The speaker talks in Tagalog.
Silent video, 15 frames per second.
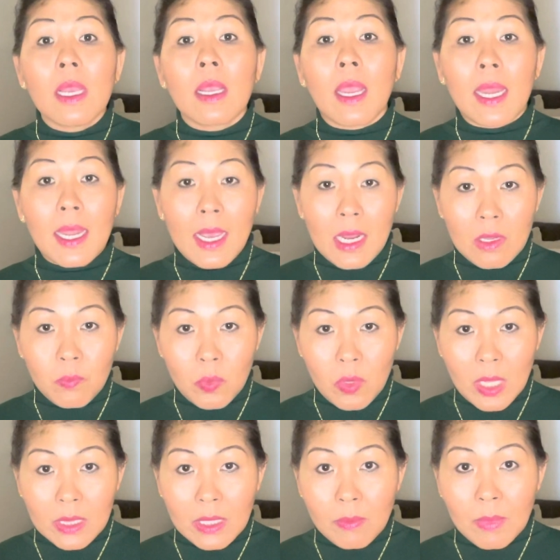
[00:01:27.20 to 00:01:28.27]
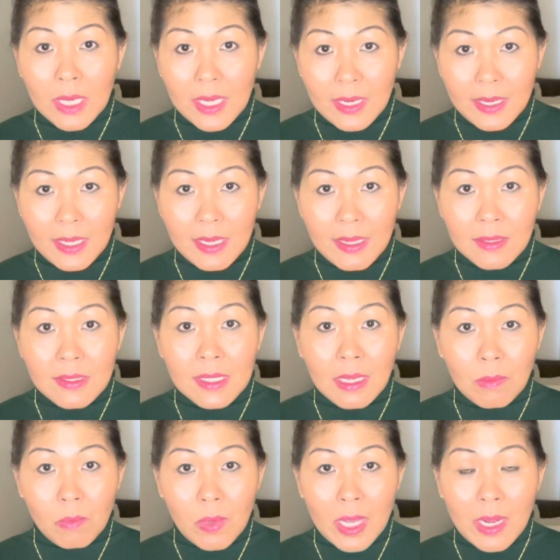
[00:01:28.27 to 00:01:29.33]
kailangan po nating maglagay ng
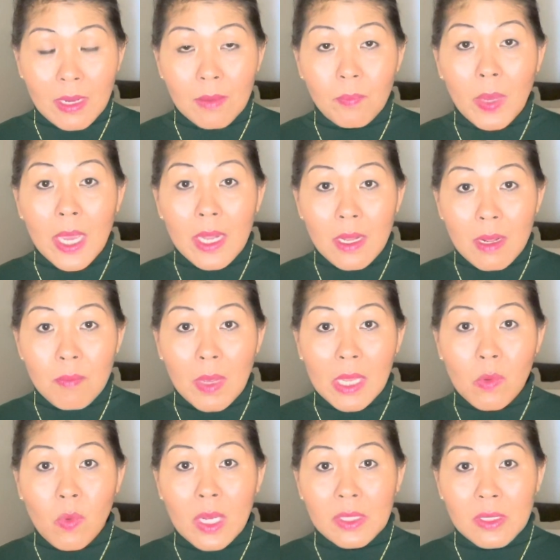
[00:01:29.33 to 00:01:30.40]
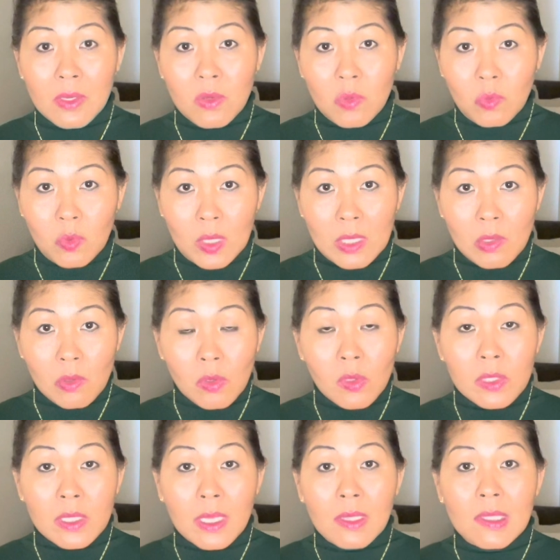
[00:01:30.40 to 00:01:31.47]
sunblock para maiwasan yung
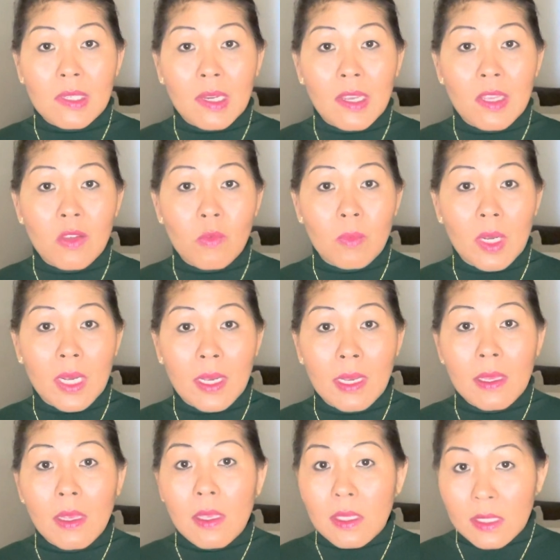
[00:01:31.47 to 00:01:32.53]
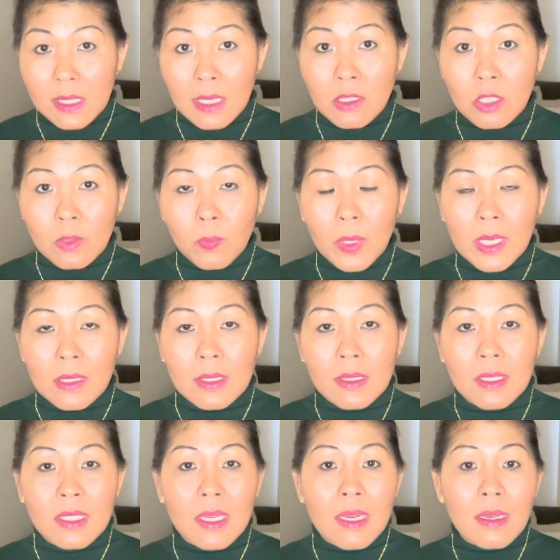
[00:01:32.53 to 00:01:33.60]
wrinkles at saka yung mga sunspots.
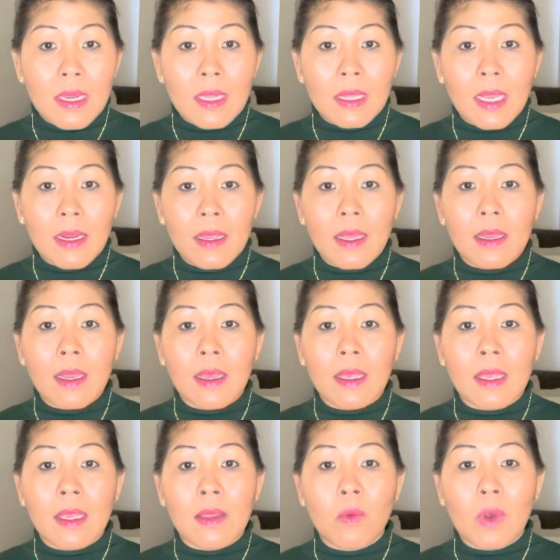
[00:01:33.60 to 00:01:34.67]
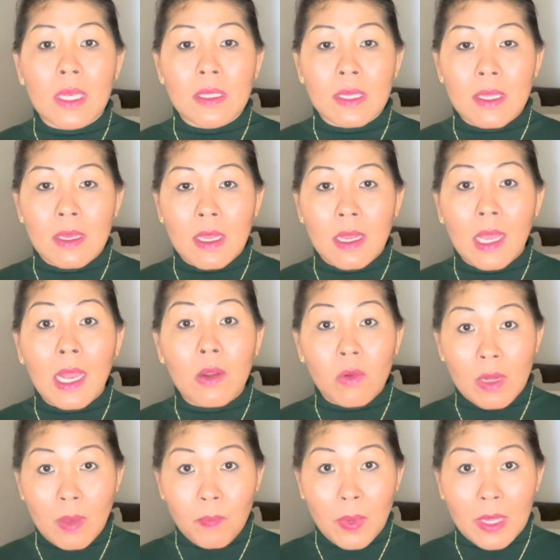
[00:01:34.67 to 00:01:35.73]
Kasi hindi talaga naiiwasan yan, lalo
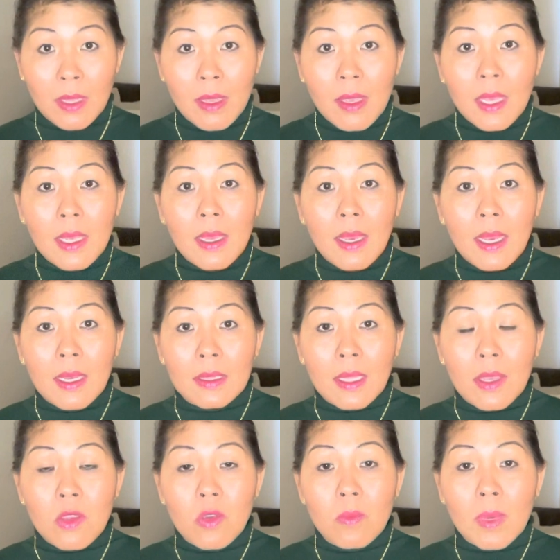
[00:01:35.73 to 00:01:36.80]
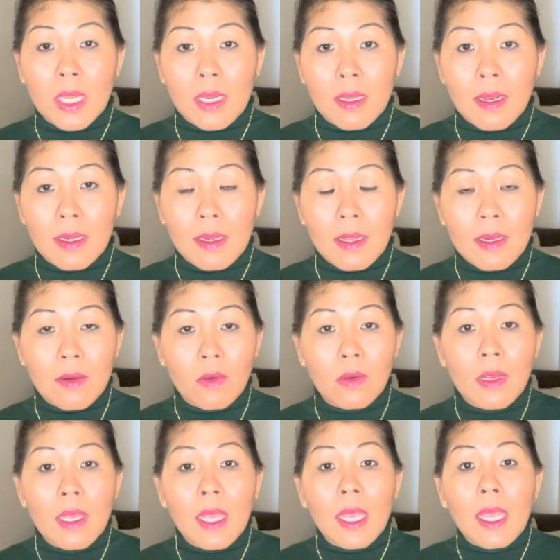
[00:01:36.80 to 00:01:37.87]
na pag uh, ah, tayo may edad na, no?
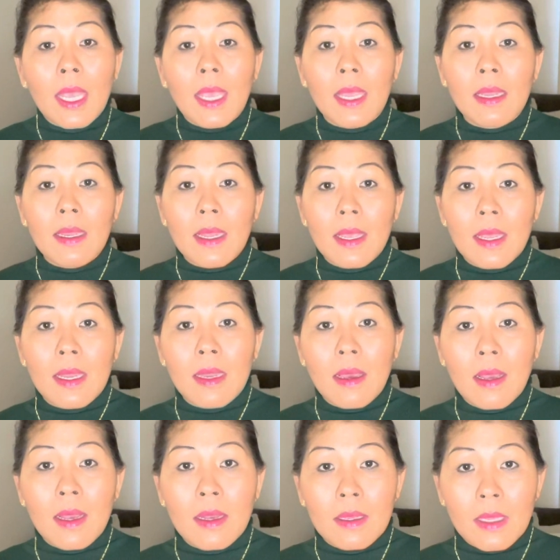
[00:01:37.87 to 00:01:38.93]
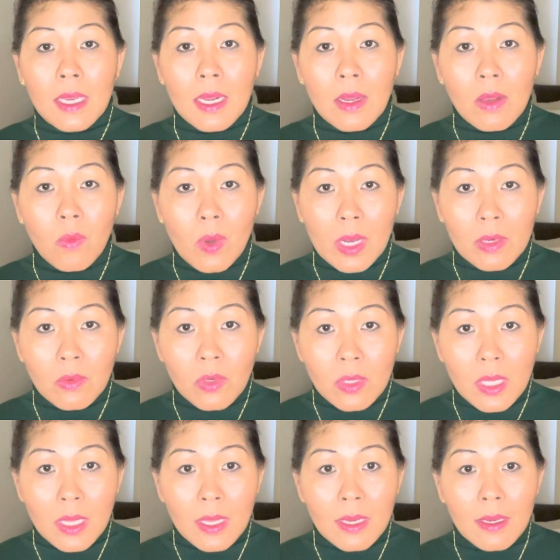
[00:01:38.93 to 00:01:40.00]
And then, ang um, ginagawa ko
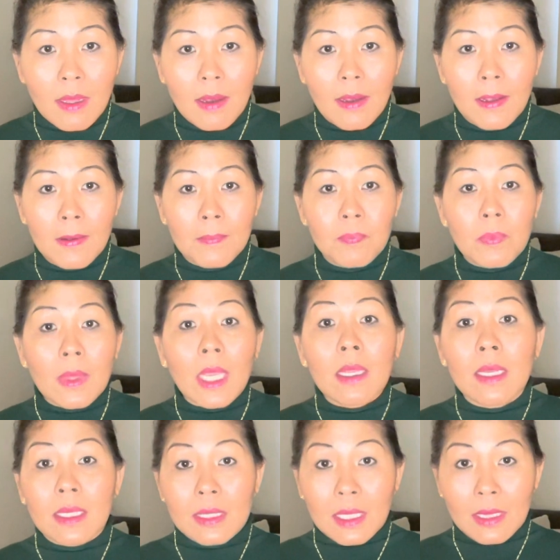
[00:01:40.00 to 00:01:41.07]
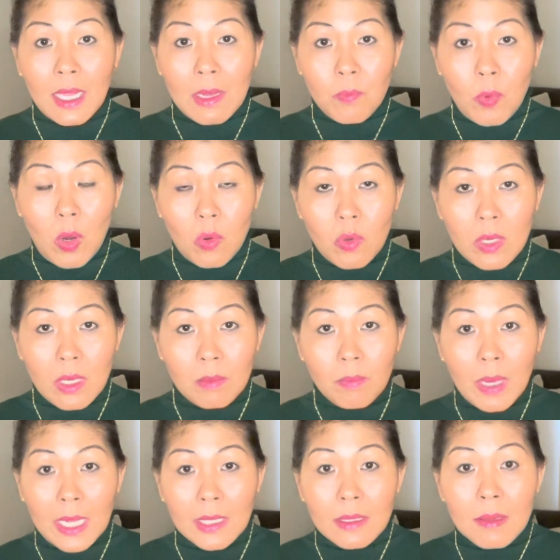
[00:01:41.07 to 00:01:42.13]
din, um, ah, nagte-take po ako ng
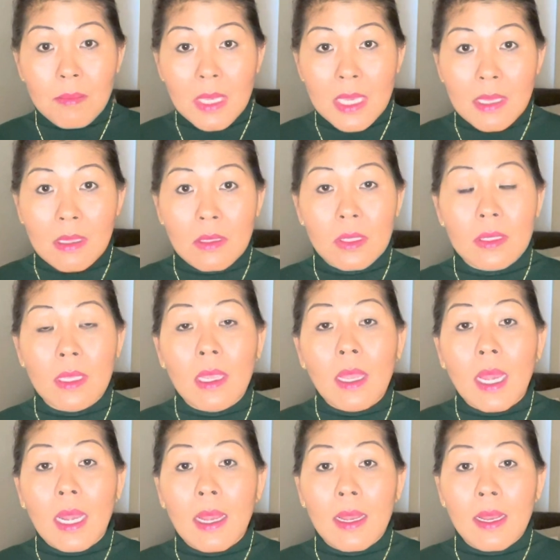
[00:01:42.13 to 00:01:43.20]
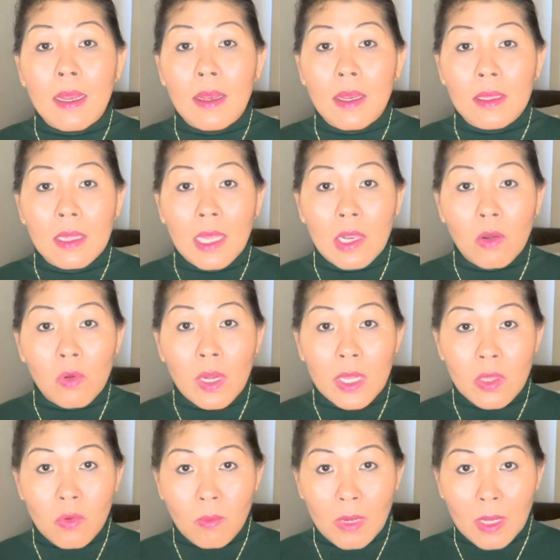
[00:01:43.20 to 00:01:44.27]
vitamins uh, lalo na
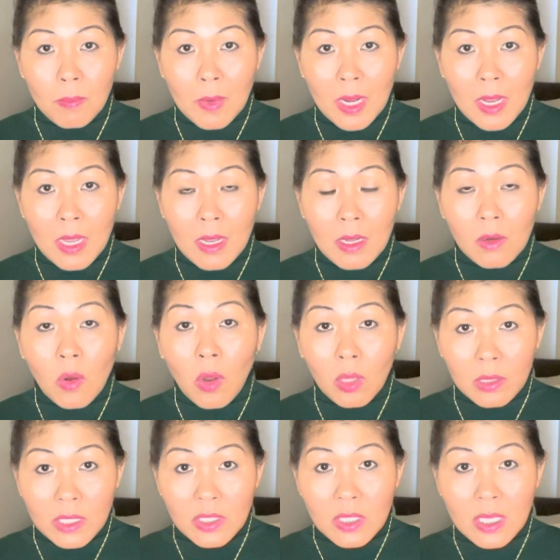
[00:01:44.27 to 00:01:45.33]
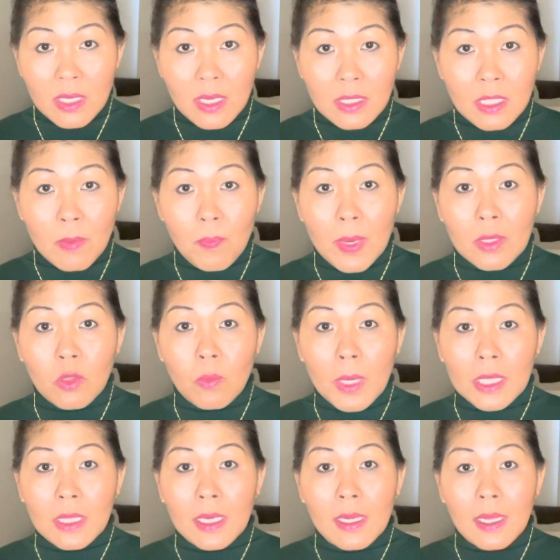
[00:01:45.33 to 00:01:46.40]
yung may mga collagen kasi pag
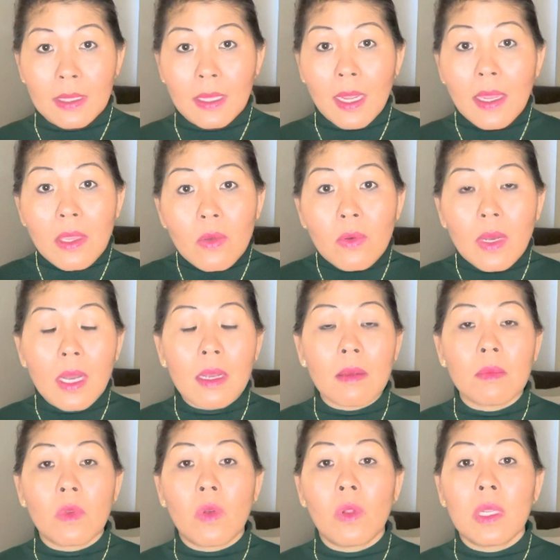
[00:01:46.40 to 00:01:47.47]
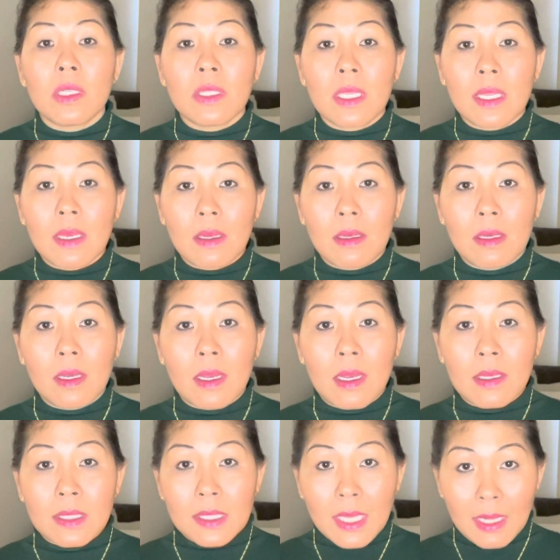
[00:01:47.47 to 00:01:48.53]
tumatanda tayo, ang collagen ng uh,
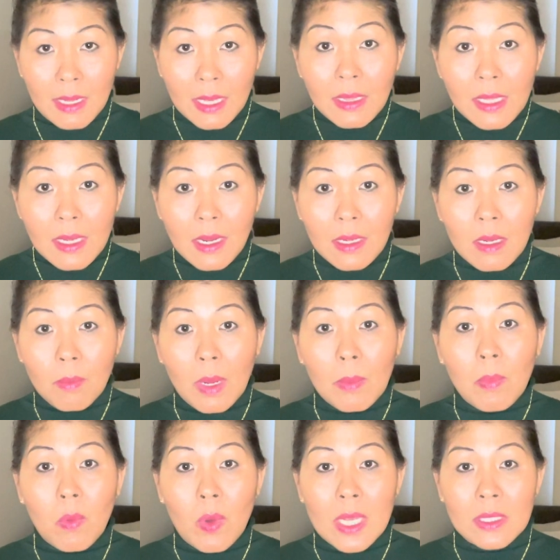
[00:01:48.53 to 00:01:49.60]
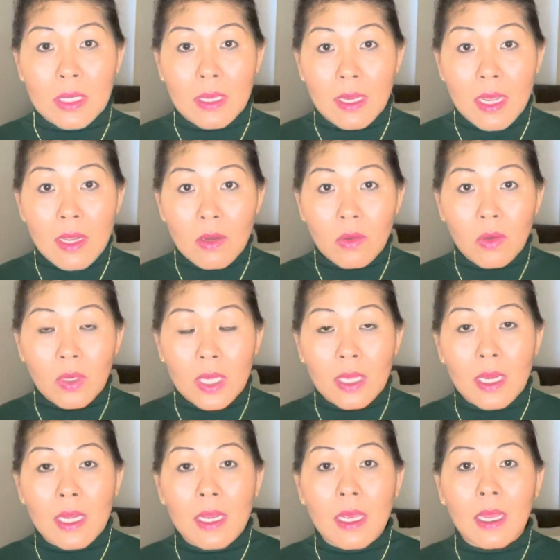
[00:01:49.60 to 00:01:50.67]
skin natin ay nababawasan na, no?
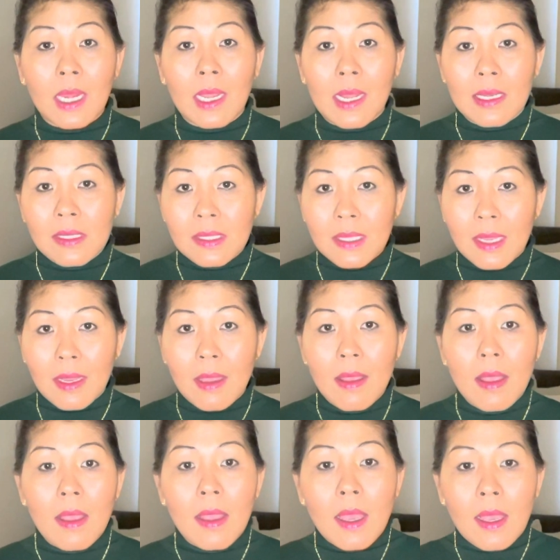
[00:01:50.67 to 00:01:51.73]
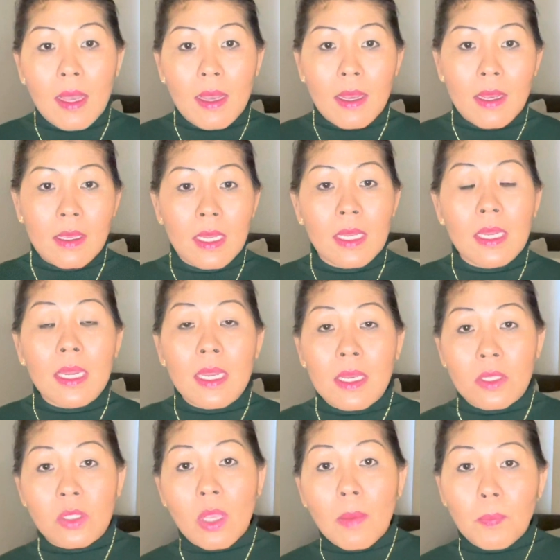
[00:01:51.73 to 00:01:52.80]
hindi na elastic, uh, hindi na
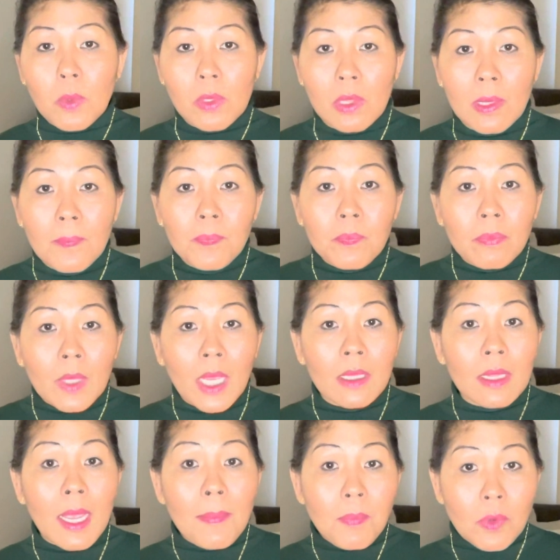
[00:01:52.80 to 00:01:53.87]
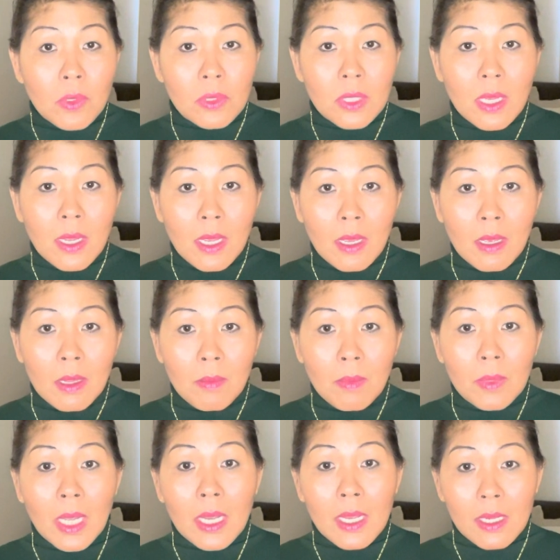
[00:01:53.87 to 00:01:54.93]
supple. At tapos, uh,
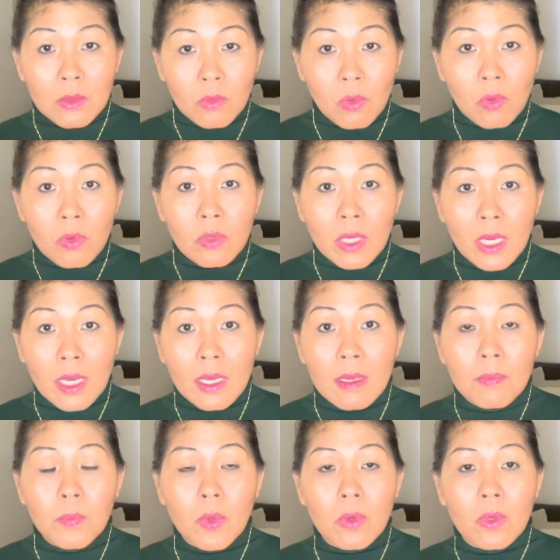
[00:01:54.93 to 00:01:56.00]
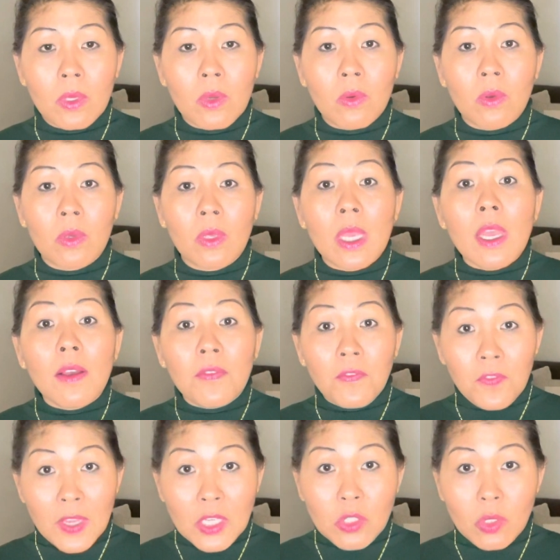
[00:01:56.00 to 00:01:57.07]
nakakatulong din po yung
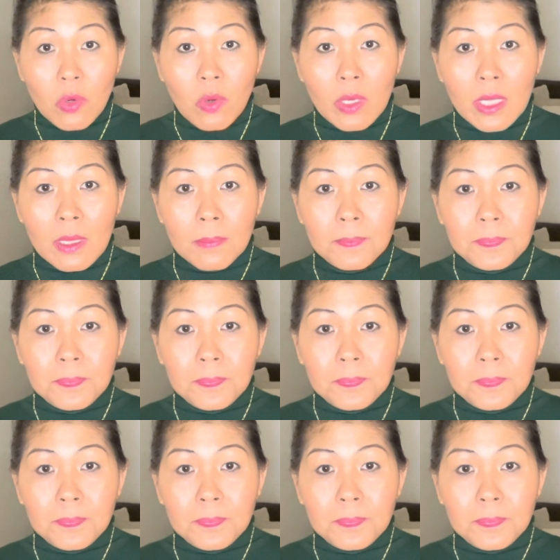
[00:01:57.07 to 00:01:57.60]
fish oil.